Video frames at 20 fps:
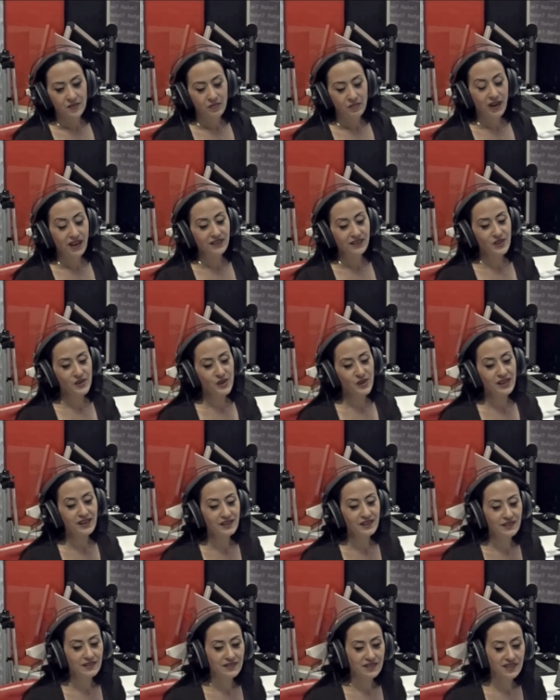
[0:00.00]

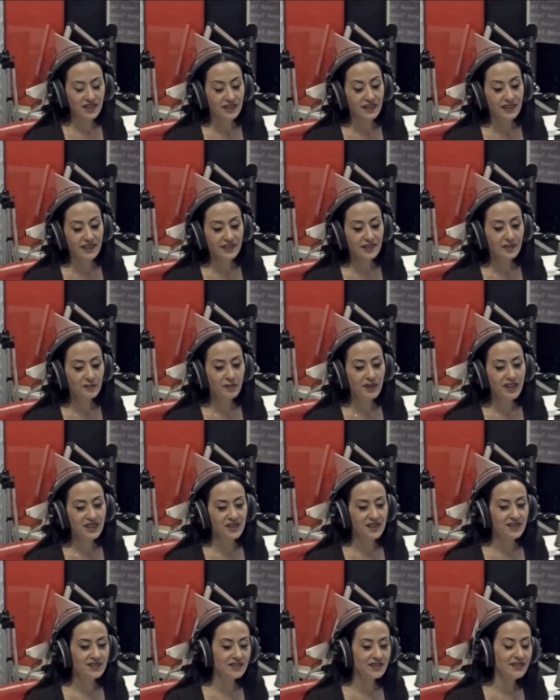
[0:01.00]
Padişah sarayının
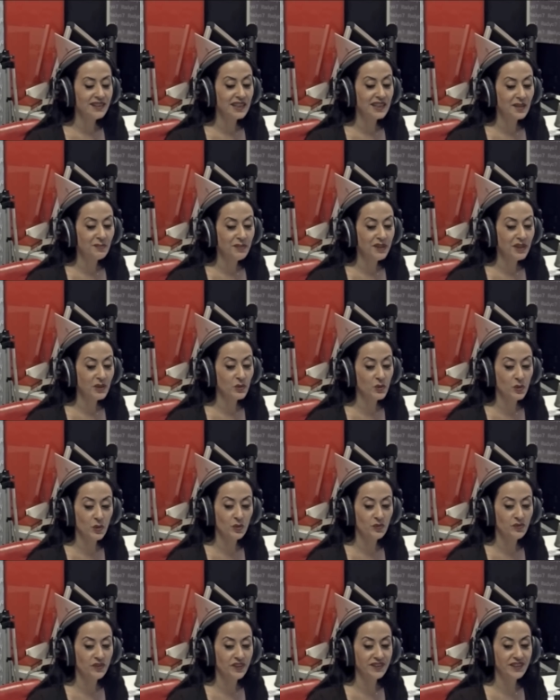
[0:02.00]
bahçesindeki bir
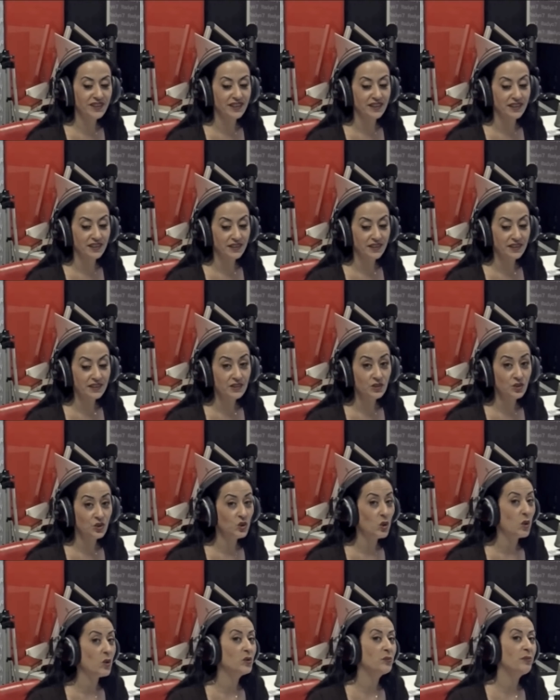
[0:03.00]
gül fidanını
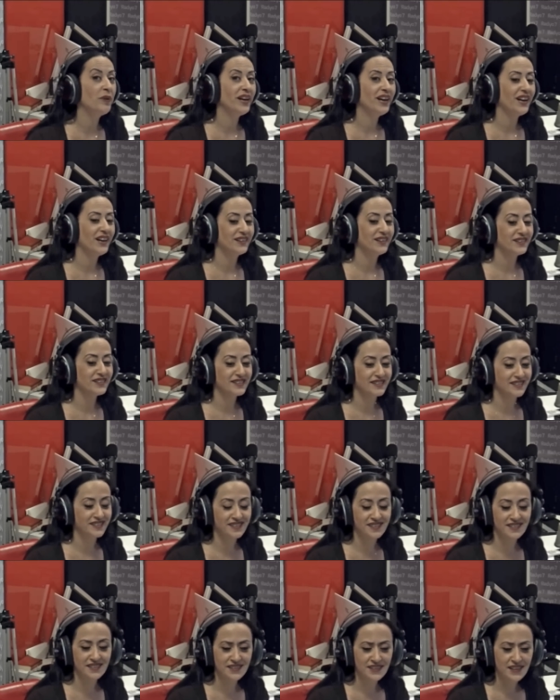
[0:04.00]
çok beğenir.
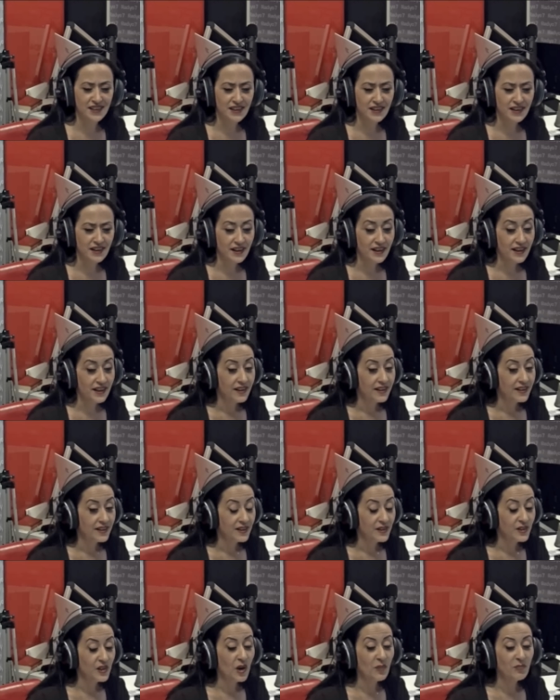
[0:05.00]

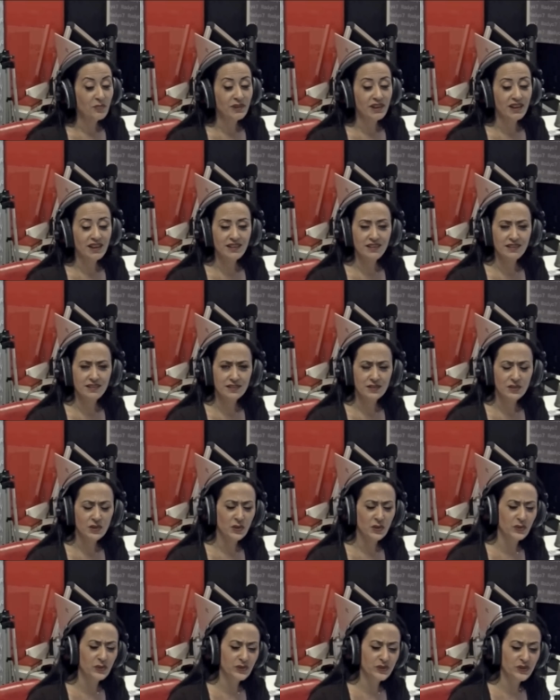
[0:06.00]
Yaprağı,
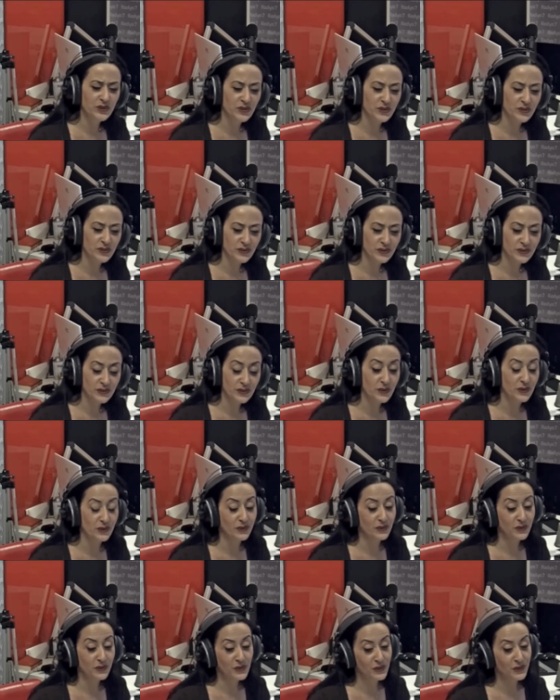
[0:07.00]
kokusu,
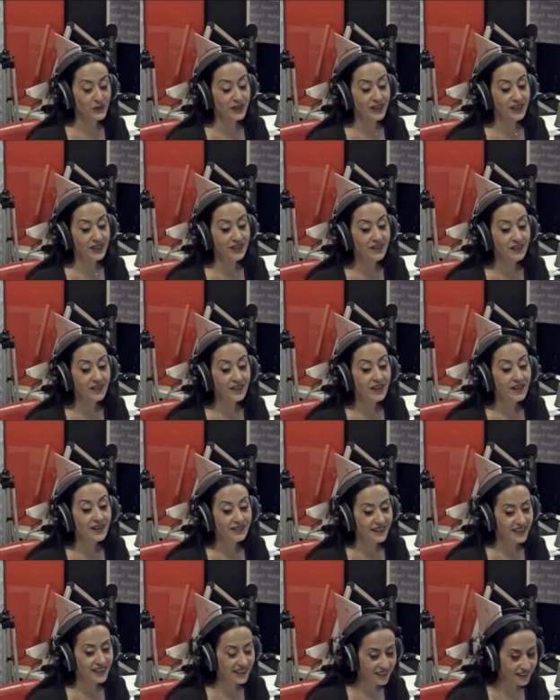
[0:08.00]
görünüşüyle
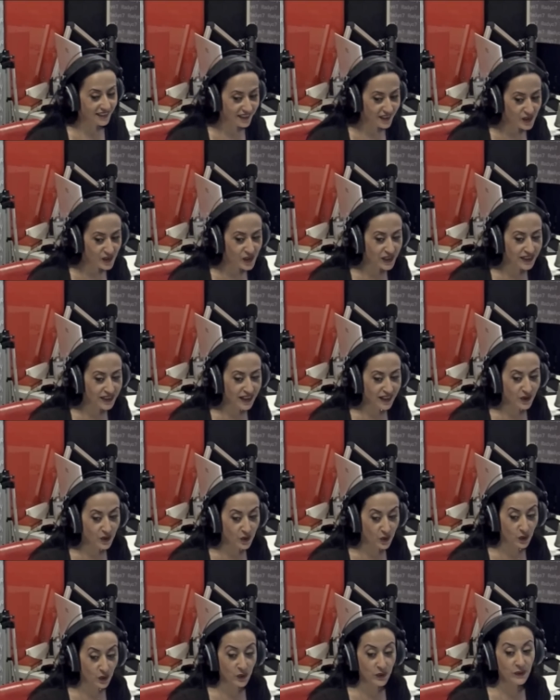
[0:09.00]
dikkatini çeken
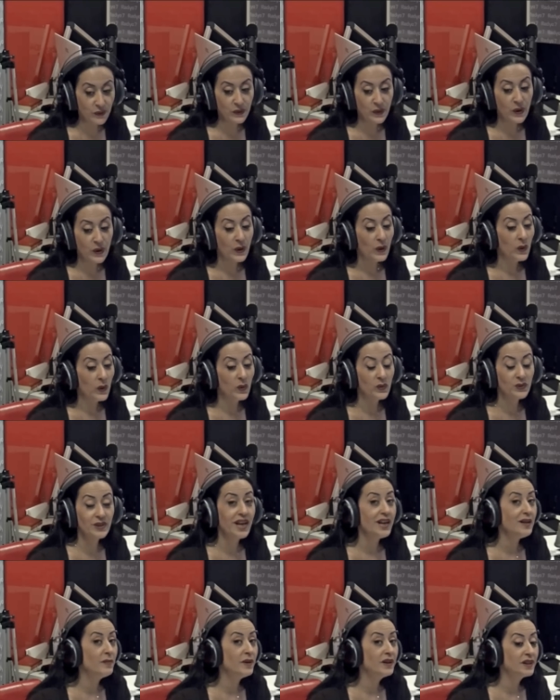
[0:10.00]
gülü
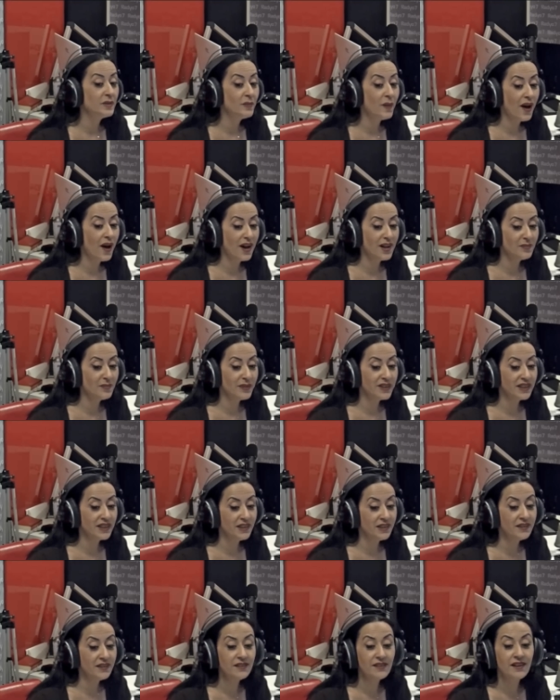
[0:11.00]
özel bakıma
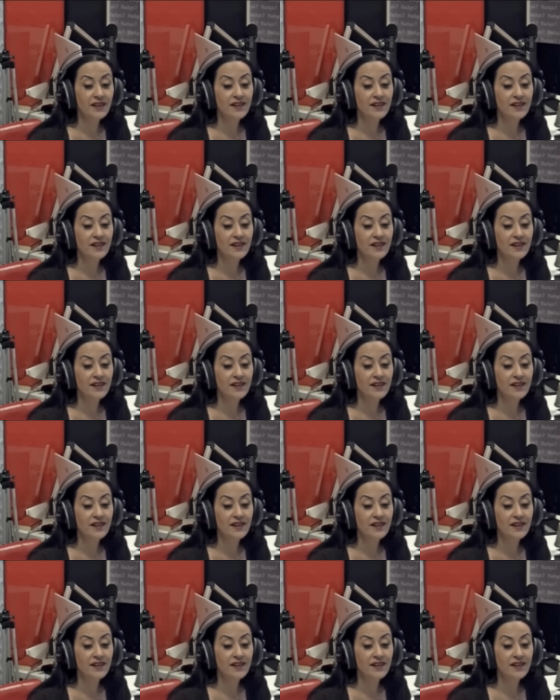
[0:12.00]
almayı